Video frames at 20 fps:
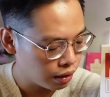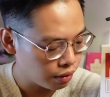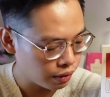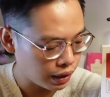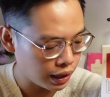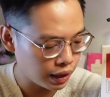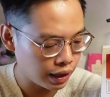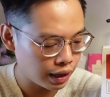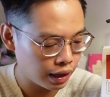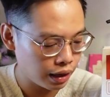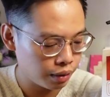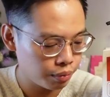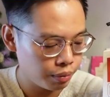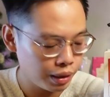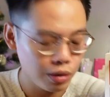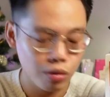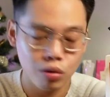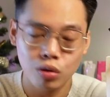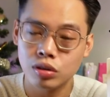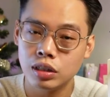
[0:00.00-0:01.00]
và
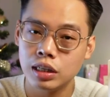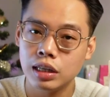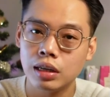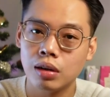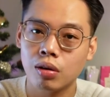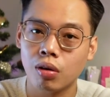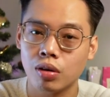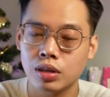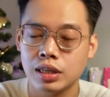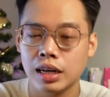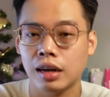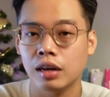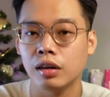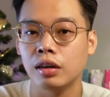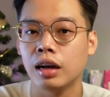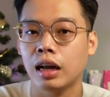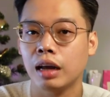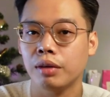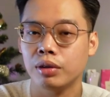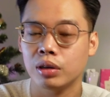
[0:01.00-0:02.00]
Menology có trả
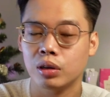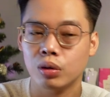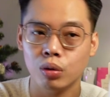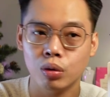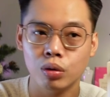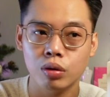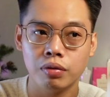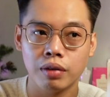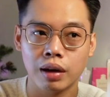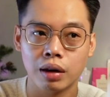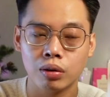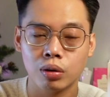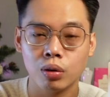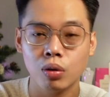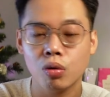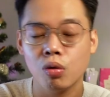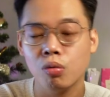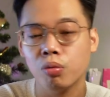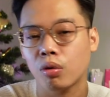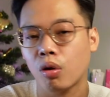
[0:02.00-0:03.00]
lời lại với tôi và
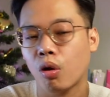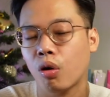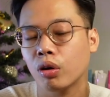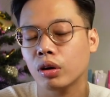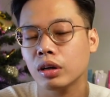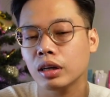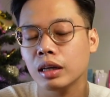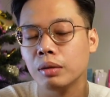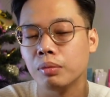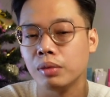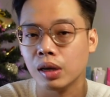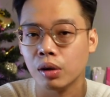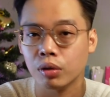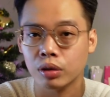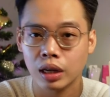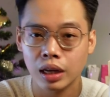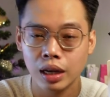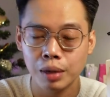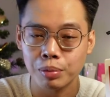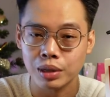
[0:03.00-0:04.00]
tôi cũng có tìm hiểu
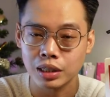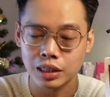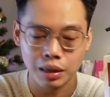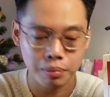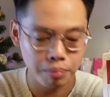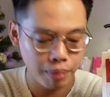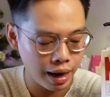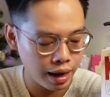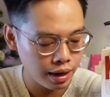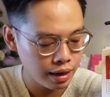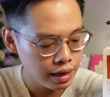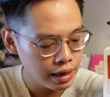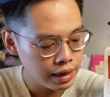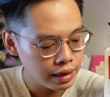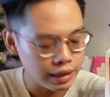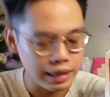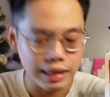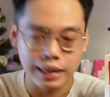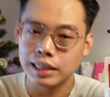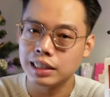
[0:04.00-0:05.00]
thêm ở trên mạng
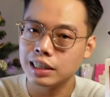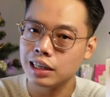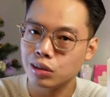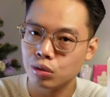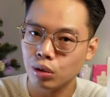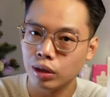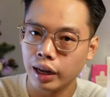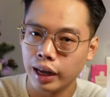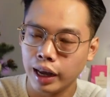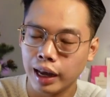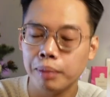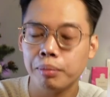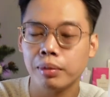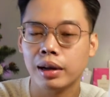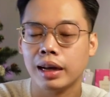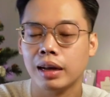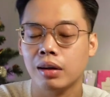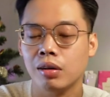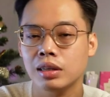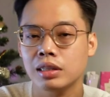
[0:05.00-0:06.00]
thì cái chiết xuất em
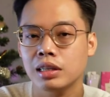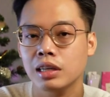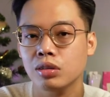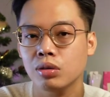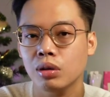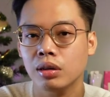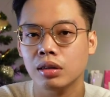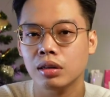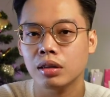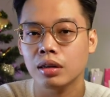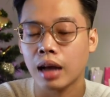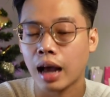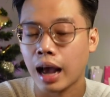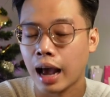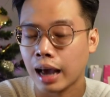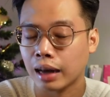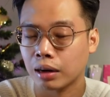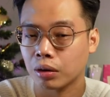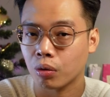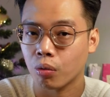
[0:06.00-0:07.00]
này nó chiết xuất từ
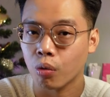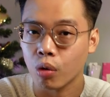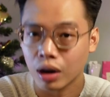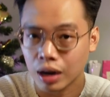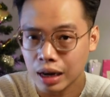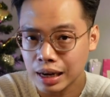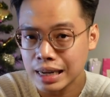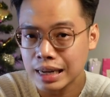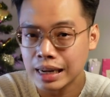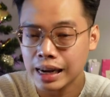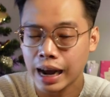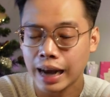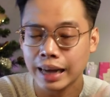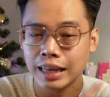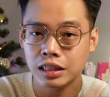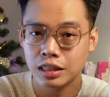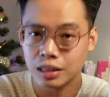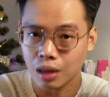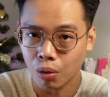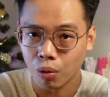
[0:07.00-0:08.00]
hạt của cây
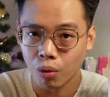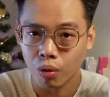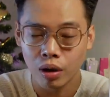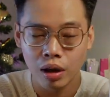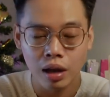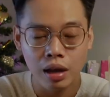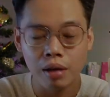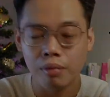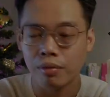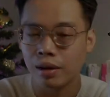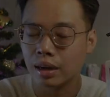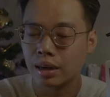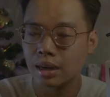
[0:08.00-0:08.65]
gai dầu và